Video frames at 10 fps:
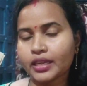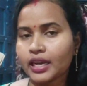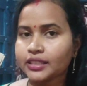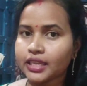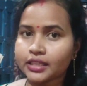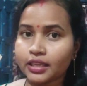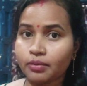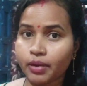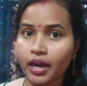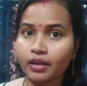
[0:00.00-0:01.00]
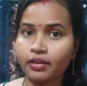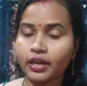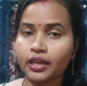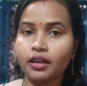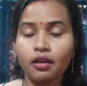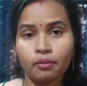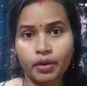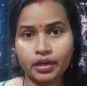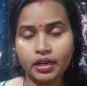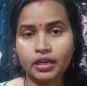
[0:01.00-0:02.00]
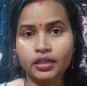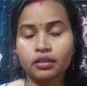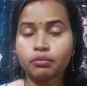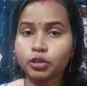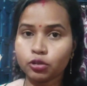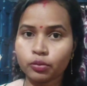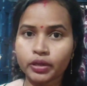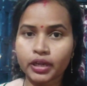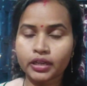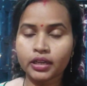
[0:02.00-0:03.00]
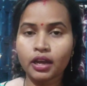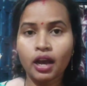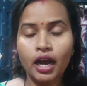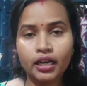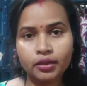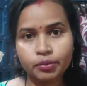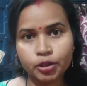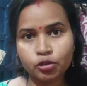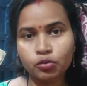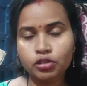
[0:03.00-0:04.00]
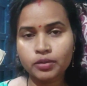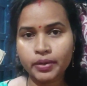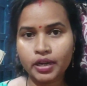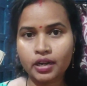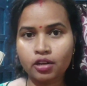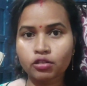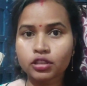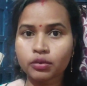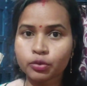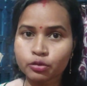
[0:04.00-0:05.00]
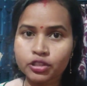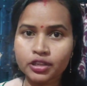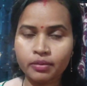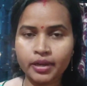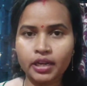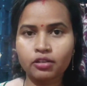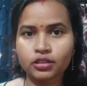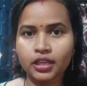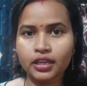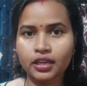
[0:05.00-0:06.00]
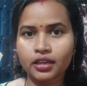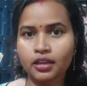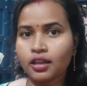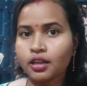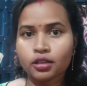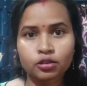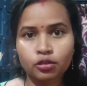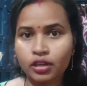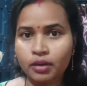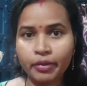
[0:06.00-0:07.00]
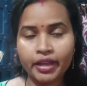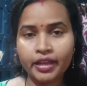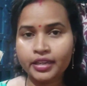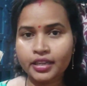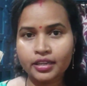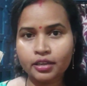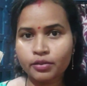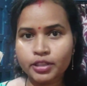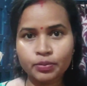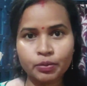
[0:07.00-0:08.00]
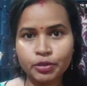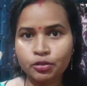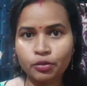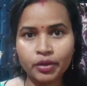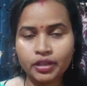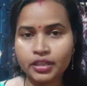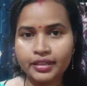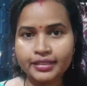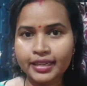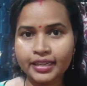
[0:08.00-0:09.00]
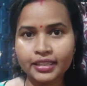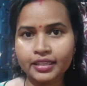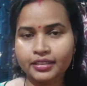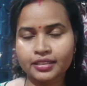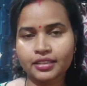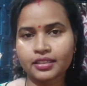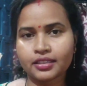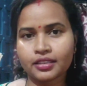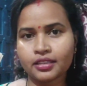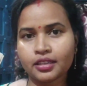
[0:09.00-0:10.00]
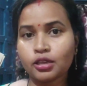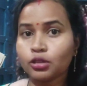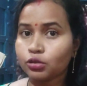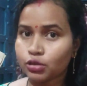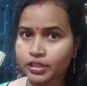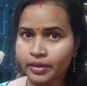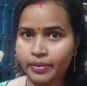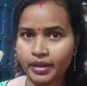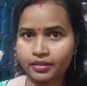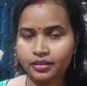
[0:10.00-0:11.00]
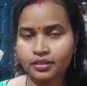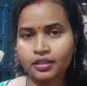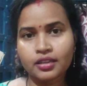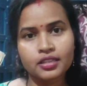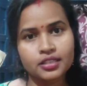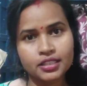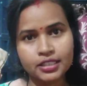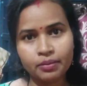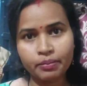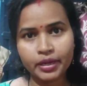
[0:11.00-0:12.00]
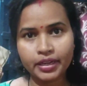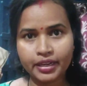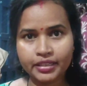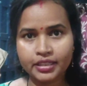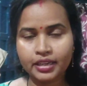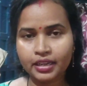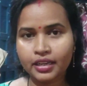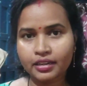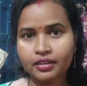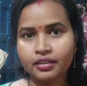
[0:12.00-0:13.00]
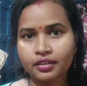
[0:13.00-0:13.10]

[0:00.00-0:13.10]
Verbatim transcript: कि आ जाते हैं बाहर वाले भड़काने वीडियो बनाने अगर वीडियो मुझे बनाना होता व्यूज कमाना होता ना तो कल मैं एक ही रिक्वेस्ट पे वीडियो में डिलीट नहीं करती दूसरी बात जब मैं गई थी ना घर